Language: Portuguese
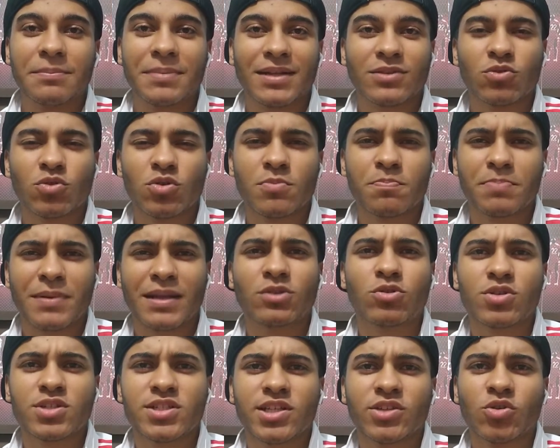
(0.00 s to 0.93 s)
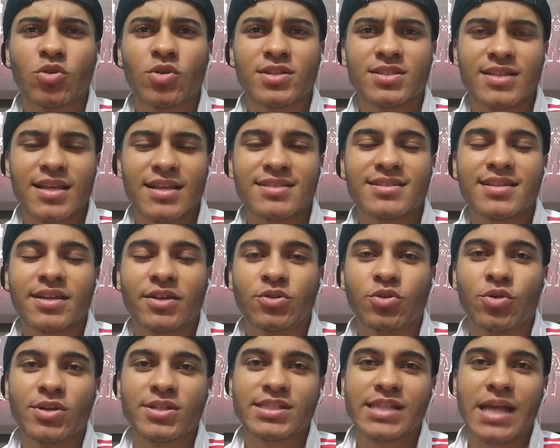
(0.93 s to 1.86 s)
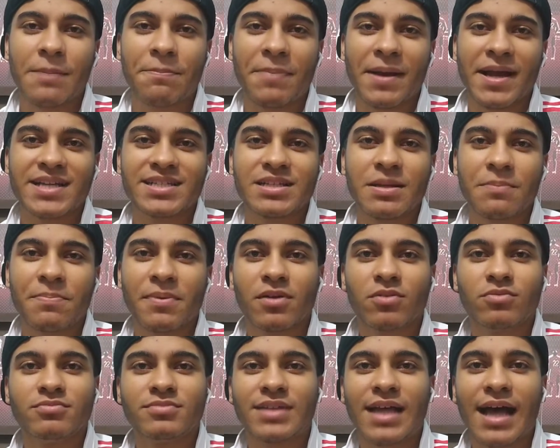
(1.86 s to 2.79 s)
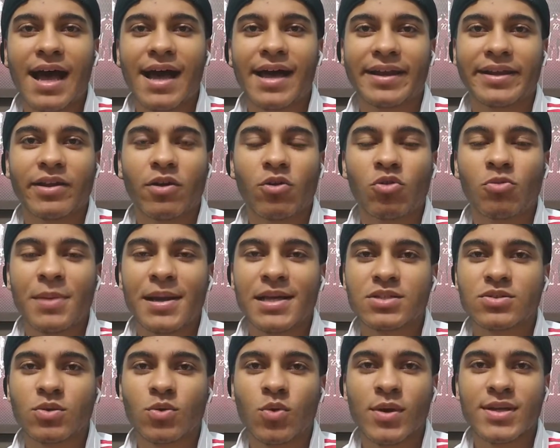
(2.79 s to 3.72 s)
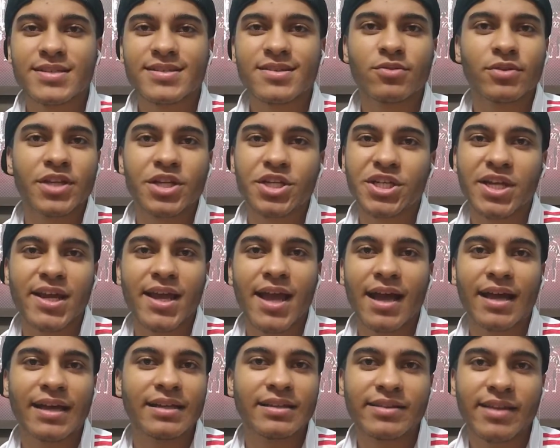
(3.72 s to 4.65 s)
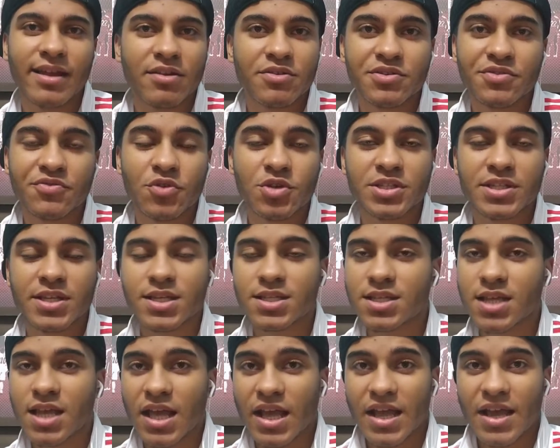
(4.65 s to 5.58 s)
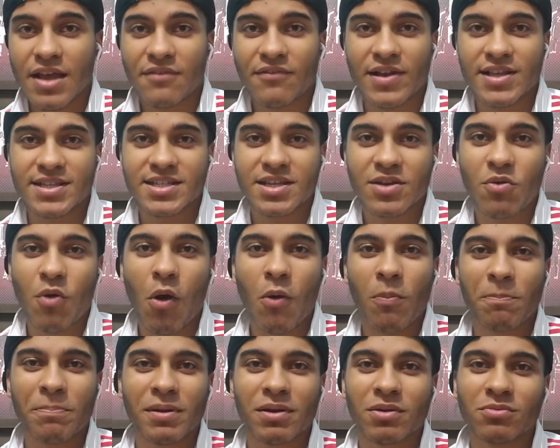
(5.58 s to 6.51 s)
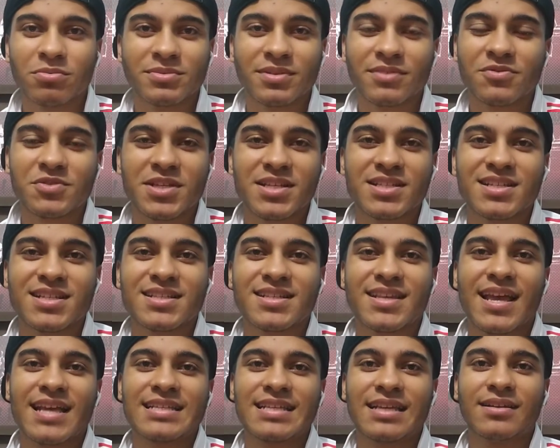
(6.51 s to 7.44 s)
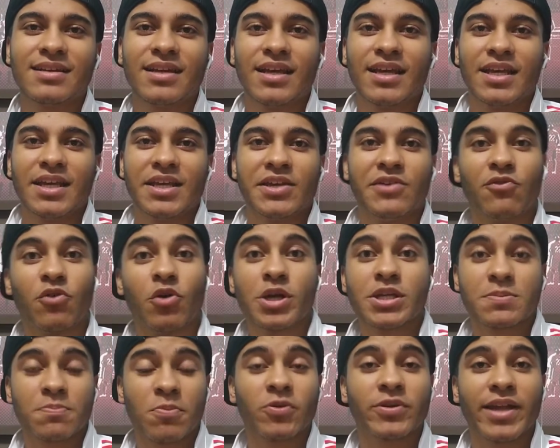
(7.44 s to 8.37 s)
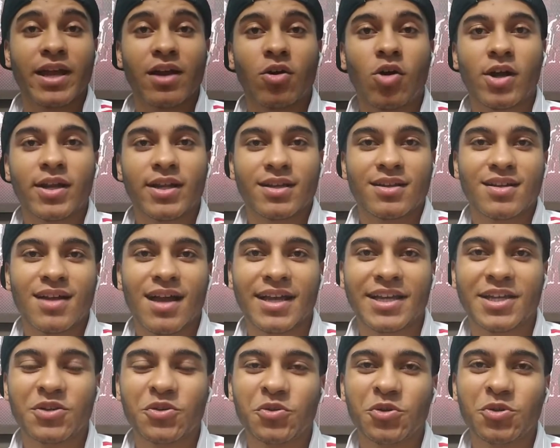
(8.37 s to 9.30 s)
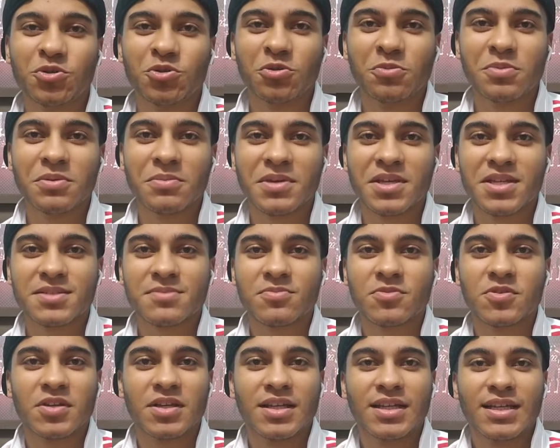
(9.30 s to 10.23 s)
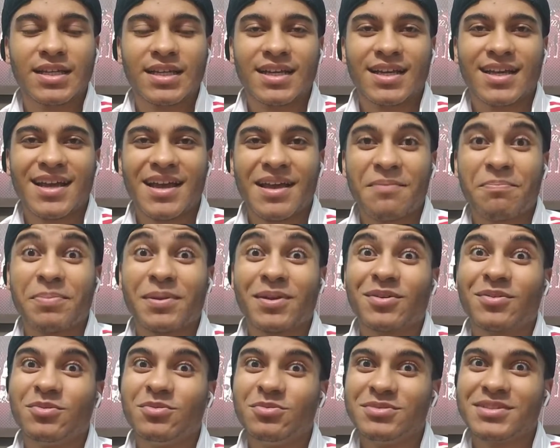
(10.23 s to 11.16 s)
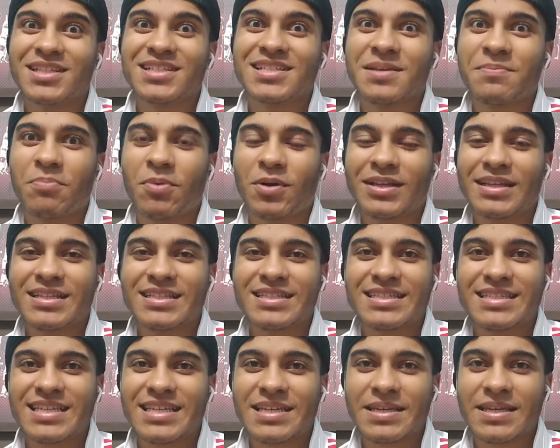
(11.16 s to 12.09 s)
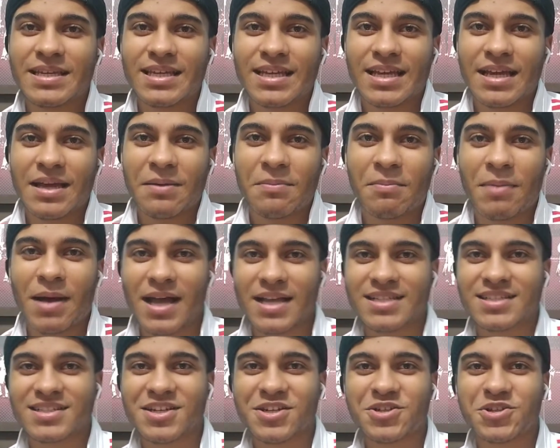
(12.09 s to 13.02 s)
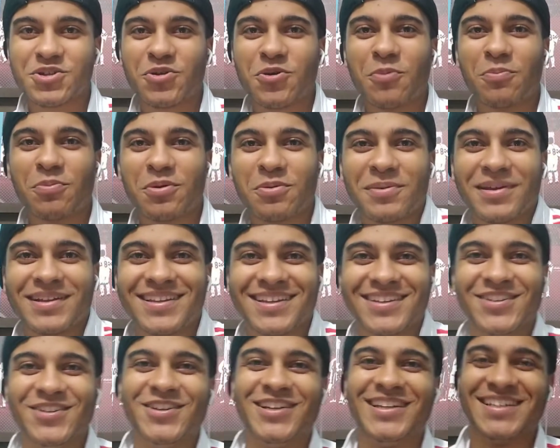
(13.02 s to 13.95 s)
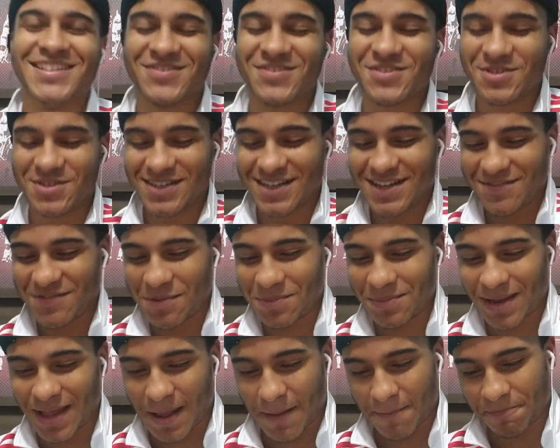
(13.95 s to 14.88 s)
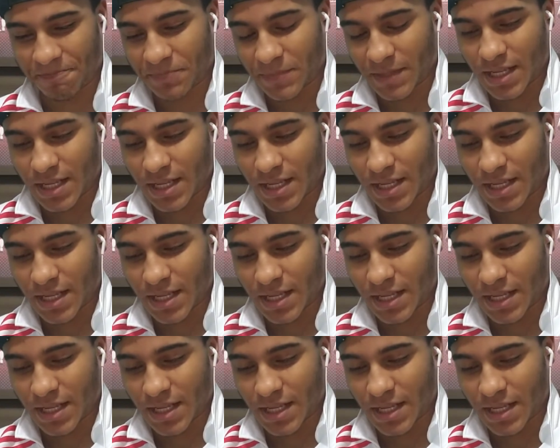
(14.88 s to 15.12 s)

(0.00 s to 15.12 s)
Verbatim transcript: para tor torcedores, né, seguidores da página perguntarem algumas coisas. Eu deixei a critério de vocês fazer qual pergunta vocês quisessem e vou responder agora, aqui no YouTube mesmo. É, perguntas que podem ser bastante comprometedoras, viu? Vamos lá.